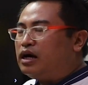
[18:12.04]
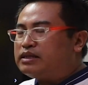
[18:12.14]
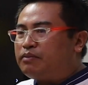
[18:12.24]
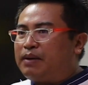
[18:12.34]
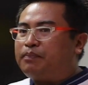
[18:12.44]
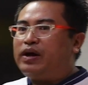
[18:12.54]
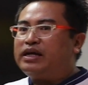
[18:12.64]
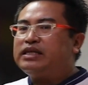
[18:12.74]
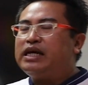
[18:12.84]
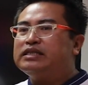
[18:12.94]
สำหรับ
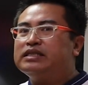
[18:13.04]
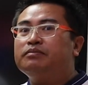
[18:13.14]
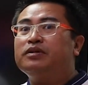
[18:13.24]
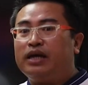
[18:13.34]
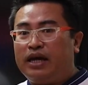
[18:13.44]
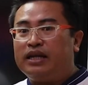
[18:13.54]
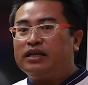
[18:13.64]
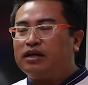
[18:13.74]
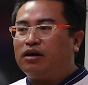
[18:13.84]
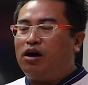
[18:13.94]
present simple
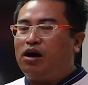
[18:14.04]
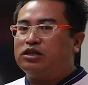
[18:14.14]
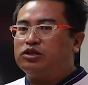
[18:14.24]
tense ก็